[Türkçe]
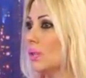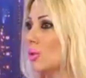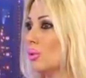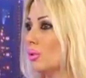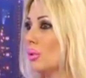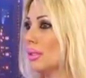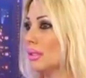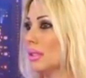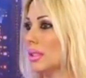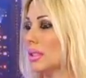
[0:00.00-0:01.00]
Çok uzun
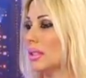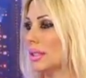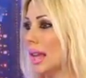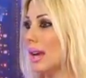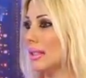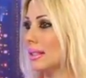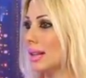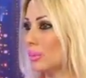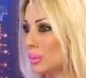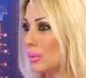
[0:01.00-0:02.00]
yıllar içinde de
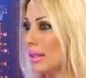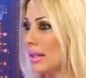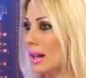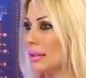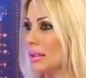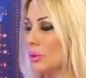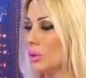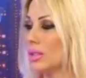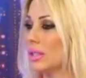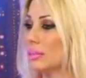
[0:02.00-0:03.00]
gerçekten büyük zararlara
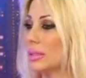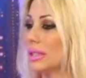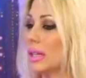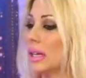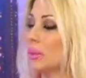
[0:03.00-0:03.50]
yol açabilir.